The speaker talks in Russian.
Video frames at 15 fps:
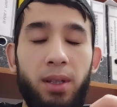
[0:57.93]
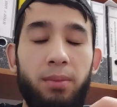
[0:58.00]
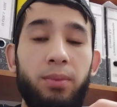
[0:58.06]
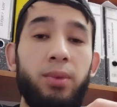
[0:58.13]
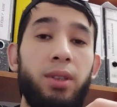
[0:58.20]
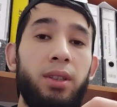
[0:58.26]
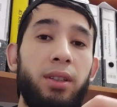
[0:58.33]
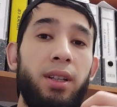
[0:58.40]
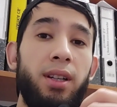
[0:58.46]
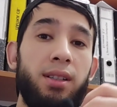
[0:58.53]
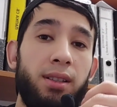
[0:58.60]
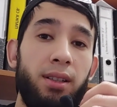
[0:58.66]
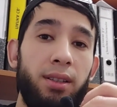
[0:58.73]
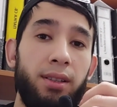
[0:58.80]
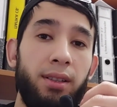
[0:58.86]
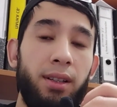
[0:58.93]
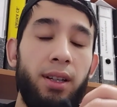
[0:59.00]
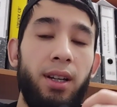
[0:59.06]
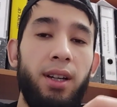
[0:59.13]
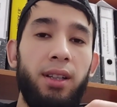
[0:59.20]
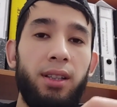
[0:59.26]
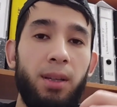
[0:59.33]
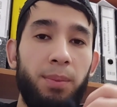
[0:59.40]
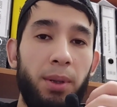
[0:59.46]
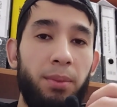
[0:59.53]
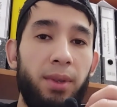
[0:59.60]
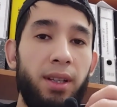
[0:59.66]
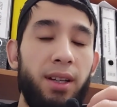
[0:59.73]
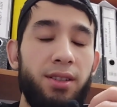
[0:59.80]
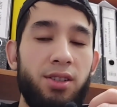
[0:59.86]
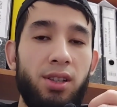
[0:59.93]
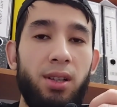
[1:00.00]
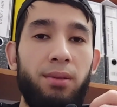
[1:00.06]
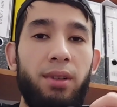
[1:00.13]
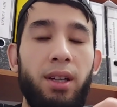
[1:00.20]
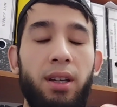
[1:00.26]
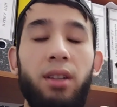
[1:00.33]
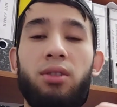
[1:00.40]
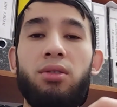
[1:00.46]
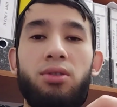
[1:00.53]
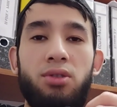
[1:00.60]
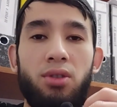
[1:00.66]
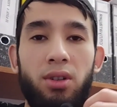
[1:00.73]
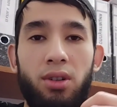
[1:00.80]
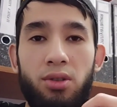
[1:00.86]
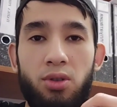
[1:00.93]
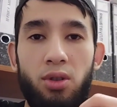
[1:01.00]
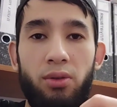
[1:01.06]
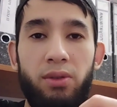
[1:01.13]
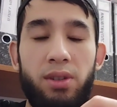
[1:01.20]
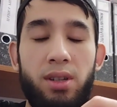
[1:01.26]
Но если напоминает человек, это очень хорошо, вы